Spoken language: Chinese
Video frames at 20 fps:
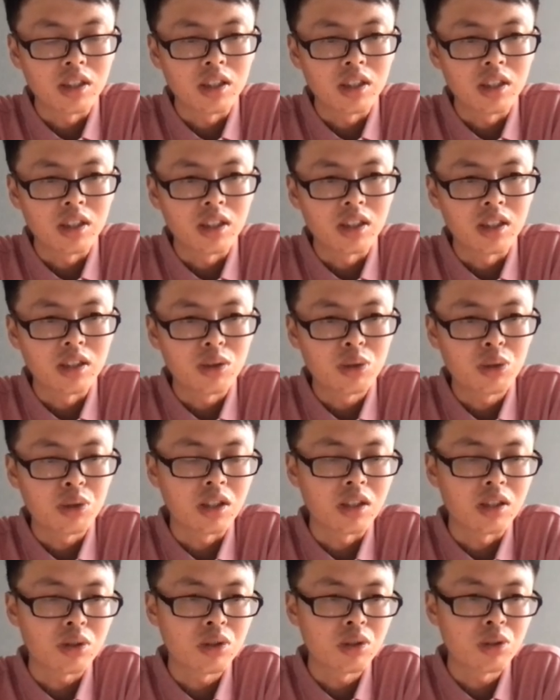呃
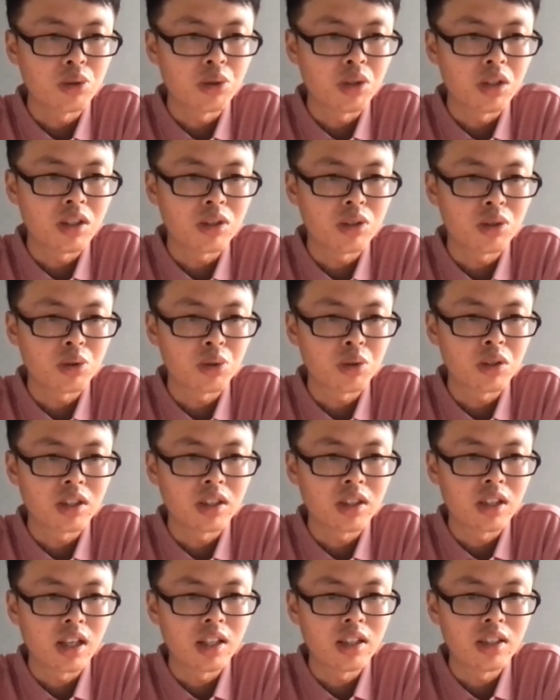也是需要是说，
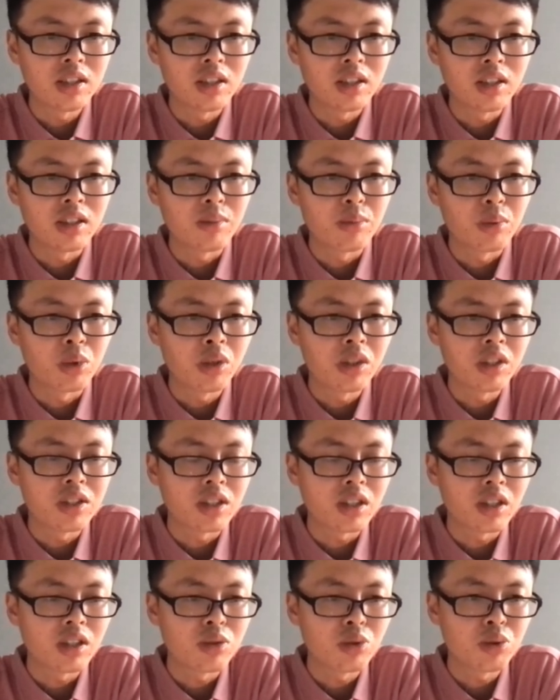当这个 block 这
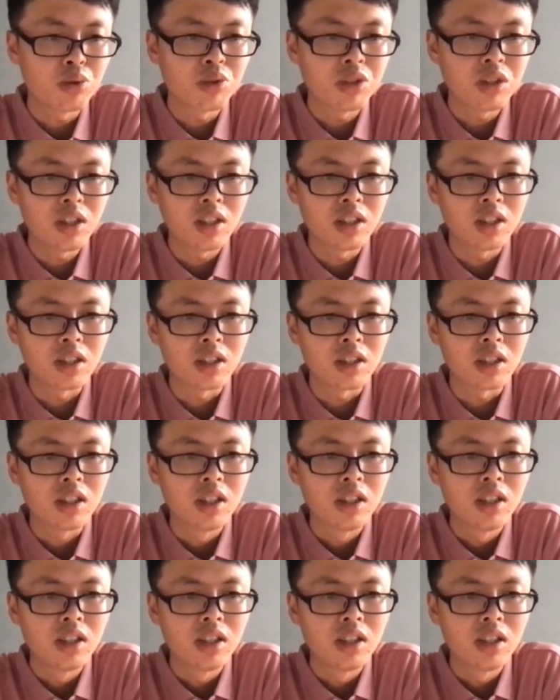些出现呢